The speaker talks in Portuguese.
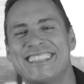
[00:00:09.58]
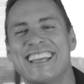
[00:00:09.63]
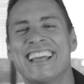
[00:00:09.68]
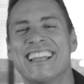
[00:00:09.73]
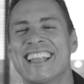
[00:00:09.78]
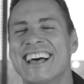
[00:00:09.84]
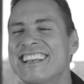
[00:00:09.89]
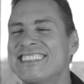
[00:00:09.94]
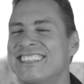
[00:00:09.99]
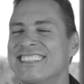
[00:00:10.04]
Sei
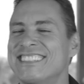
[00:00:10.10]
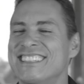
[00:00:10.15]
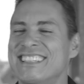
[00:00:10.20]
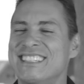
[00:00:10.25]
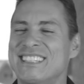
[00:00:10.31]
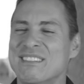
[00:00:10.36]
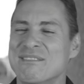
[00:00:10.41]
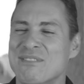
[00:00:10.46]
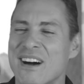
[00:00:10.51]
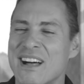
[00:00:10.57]
lá se
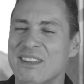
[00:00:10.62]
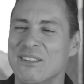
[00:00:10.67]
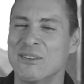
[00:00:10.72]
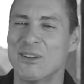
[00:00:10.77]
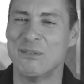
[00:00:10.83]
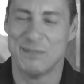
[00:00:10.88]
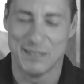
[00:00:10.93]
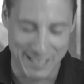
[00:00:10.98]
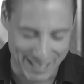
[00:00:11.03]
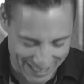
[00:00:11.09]
assim se fala o
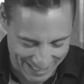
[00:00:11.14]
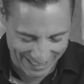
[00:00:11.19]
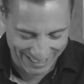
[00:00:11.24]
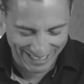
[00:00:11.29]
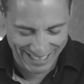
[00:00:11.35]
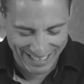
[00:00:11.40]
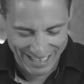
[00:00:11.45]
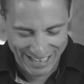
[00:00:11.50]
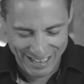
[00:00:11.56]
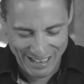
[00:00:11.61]
nome dele,
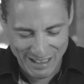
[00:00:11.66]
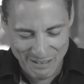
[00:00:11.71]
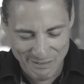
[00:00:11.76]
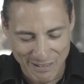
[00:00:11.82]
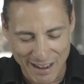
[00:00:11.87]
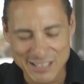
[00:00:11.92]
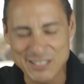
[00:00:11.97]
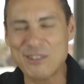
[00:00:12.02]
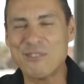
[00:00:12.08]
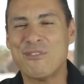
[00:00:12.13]

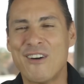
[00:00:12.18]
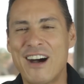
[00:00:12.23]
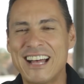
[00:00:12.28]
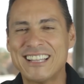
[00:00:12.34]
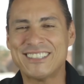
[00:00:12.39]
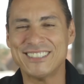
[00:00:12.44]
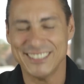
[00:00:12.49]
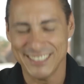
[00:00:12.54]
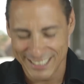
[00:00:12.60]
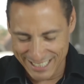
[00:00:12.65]
mas o
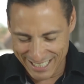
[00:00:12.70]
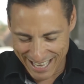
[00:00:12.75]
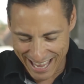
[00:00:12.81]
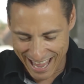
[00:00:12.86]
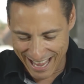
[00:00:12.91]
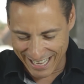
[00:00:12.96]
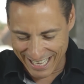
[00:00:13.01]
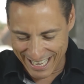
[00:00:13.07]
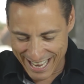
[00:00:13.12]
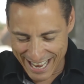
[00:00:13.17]
fato
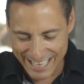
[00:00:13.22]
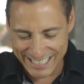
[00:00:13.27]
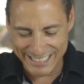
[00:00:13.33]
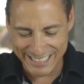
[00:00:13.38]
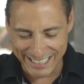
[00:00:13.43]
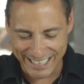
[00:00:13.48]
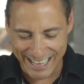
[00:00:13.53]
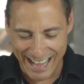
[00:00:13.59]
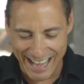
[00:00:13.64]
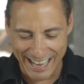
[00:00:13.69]
é que
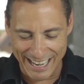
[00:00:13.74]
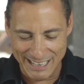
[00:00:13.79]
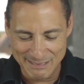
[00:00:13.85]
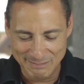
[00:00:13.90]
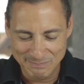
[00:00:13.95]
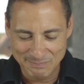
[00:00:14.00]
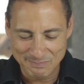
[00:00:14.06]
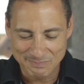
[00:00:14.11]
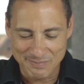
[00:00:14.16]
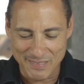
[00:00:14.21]
esse
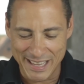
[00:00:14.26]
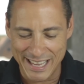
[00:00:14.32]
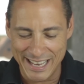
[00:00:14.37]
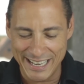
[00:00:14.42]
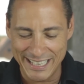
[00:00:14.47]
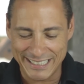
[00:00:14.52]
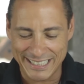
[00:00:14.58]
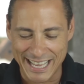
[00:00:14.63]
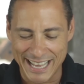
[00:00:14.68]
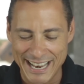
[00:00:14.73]
cara,
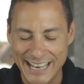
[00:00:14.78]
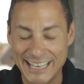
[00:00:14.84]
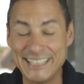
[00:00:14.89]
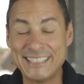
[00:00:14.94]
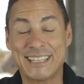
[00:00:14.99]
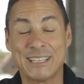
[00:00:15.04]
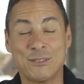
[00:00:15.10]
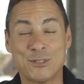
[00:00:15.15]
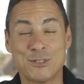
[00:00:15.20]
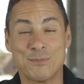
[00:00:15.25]
ele está na
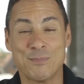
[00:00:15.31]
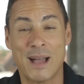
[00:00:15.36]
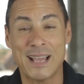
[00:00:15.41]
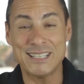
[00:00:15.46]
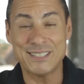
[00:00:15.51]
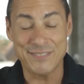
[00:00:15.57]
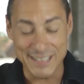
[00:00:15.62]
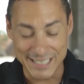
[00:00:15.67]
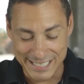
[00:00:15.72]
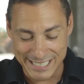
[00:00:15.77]
lista dos
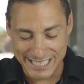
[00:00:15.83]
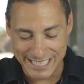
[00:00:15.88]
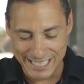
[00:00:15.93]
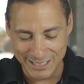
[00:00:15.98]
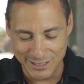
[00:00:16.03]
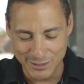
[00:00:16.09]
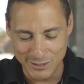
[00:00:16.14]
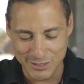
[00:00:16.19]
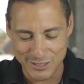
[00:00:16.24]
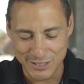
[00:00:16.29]
mais
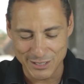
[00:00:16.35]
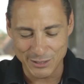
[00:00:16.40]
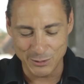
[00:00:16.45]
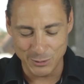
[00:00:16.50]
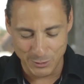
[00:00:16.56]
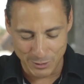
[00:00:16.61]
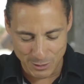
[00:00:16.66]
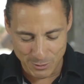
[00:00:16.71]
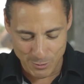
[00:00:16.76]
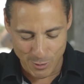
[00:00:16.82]
vendidos
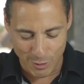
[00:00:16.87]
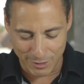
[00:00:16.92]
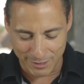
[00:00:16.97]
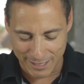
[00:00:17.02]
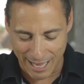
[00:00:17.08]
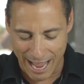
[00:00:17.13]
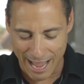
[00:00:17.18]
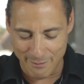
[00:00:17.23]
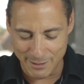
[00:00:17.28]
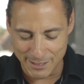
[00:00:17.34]
do New York
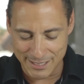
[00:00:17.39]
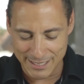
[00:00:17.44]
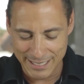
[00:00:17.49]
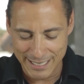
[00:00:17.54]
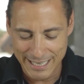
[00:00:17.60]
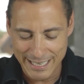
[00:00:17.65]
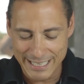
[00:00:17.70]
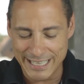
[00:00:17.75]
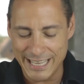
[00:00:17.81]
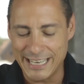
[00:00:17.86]
Times
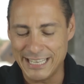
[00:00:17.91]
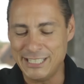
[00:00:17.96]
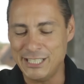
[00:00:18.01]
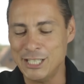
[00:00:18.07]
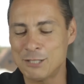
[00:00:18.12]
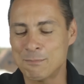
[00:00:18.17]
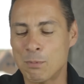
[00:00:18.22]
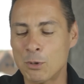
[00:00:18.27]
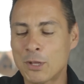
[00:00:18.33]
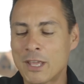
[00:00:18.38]
e ele
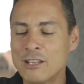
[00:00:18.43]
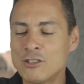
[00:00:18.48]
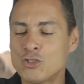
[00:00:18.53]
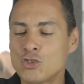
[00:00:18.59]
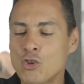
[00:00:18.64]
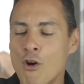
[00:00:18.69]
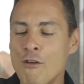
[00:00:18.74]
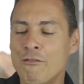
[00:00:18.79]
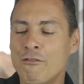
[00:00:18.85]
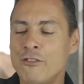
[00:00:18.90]
diz: "Porque
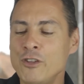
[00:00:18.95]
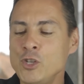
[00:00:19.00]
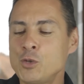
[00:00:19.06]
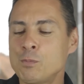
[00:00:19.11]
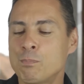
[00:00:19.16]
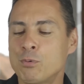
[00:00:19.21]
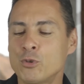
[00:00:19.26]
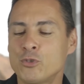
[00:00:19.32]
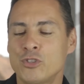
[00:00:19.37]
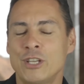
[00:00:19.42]
só
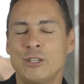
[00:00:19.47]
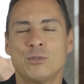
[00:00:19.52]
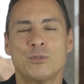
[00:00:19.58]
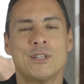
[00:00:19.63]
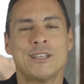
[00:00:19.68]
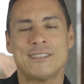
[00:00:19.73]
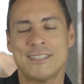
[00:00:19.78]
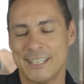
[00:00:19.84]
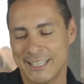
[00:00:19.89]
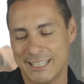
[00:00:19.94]
20%
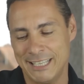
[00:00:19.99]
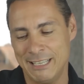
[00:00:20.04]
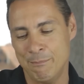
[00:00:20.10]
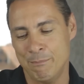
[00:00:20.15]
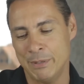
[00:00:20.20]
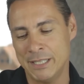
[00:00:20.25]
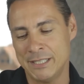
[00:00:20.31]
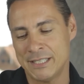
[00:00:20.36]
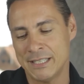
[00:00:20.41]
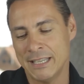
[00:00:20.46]
das
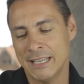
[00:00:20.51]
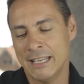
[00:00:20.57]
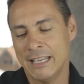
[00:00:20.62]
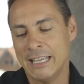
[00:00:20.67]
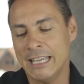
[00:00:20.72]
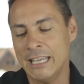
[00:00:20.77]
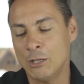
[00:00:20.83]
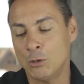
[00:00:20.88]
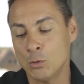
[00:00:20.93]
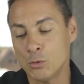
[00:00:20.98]
equipes
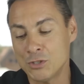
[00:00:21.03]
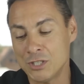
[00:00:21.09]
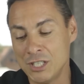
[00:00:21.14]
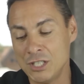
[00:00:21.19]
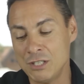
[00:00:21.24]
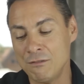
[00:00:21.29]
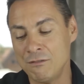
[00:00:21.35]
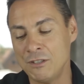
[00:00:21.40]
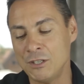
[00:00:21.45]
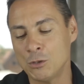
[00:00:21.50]
e dos
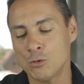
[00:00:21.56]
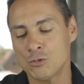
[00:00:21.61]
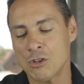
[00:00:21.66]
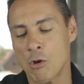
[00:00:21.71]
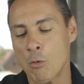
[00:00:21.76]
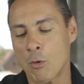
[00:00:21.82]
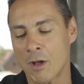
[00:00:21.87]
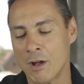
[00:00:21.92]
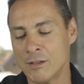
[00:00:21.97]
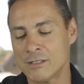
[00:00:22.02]
indivíduos
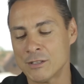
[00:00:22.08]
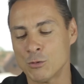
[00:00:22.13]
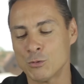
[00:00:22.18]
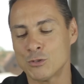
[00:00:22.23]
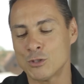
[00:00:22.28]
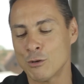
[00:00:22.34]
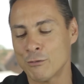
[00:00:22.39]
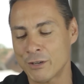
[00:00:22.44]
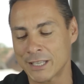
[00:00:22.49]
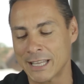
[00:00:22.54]
alcançam
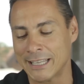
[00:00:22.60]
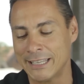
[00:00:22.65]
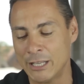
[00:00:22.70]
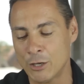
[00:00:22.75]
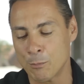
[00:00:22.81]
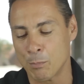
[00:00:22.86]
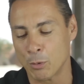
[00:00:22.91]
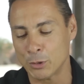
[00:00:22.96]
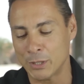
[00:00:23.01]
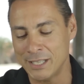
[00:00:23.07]
seu
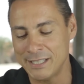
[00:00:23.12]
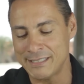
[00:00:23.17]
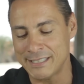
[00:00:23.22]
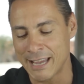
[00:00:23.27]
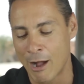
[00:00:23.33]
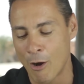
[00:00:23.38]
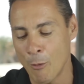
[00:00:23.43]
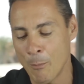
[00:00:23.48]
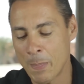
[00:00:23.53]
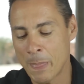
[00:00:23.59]
verdadeiro
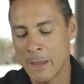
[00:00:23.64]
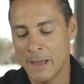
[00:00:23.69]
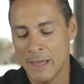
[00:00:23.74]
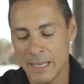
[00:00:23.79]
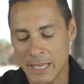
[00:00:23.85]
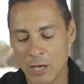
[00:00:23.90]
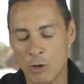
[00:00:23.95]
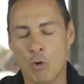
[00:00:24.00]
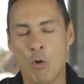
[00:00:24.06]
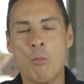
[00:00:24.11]
potencial
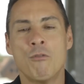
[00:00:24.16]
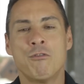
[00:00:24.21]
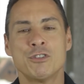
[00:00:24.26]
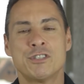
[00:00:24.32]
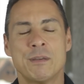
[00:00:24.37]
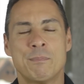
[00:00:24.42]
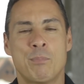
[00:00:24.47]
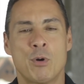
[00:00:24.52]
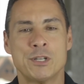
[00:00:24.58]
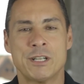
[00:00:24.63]
e como
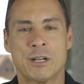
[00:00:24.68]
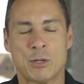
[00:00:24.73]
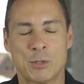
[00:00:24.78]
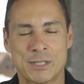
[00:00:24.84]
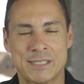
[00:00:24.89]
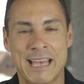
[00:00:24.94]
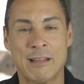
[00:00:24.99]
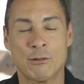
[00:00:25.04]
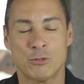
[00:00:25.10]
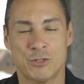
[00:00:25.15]
você pode
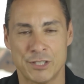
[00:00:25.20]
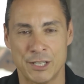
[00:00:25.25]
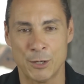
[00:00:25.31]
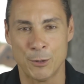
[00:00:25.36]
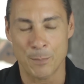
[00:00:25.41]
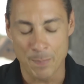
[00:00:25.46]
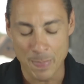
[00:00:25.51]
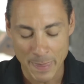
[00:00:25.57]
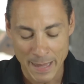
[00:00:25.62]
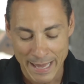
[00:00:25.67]
alcançar o
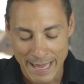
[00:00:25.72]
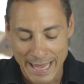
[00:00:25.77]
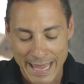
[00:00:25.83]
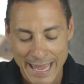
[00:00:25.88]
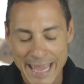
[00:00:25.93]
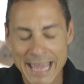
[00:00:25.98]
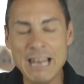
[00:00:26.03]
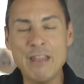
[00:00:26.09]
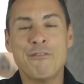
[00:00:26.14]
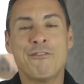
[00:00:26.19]
seu".
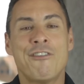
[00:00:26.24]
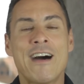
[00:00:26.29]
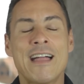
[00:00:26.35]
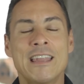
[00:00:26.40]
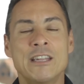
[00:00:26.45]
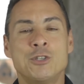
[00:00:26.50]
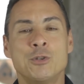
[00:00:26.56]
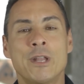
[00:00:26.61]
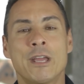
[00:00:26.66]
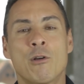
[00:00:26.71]
Ele
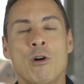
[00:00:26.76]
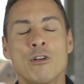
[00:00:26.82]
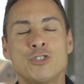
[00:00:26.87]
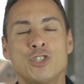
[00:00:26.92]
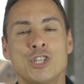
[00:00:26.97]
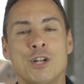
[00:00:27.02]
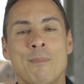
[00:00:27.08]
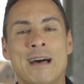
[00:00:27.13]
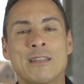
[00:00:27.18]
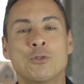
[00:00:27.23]
fala de um
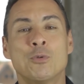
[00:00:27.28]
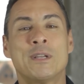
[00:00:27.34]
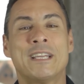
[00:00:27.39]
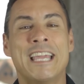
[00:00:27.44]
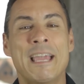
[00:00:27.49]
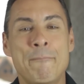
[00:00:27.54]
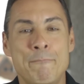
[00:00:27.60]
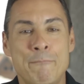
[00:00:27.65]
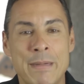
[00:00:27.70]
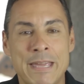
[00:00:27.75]
negócio chamado
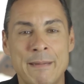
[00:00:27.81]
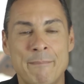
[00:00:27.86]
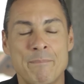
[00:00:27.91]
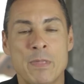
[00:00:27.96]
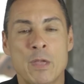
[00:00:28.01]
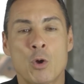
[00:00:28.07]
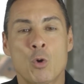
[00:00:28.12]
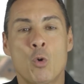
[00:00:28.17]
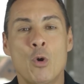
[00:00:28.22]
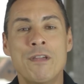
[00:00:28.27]
QP
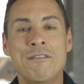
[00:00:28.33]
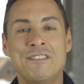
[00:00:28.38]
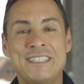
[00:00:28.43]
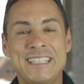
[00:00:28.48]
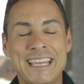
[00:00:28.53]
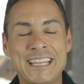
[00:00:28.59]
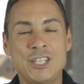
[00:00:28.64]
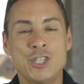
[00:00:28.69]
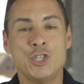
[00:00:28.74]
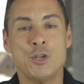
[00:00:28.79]

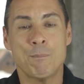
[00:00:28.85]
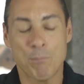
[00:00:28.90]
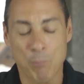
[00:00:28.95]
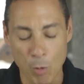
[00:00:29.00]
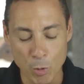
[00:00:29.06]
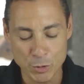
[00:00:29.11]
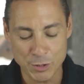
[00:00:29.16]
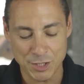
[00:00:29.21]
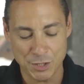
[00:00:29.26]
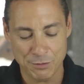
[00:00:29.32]
coeficiente de
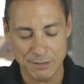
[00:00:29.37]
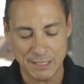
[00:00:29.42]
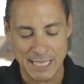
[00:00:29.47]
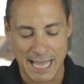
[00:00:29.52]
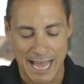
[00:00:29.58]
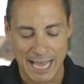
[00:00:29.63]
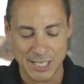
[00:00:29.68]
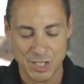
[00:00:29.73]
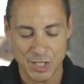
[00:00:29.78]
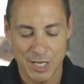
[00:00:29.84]

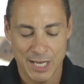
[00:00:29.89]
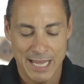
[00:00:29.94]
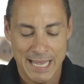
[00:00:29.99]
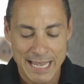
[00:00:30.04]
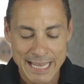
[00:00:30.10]
positividade.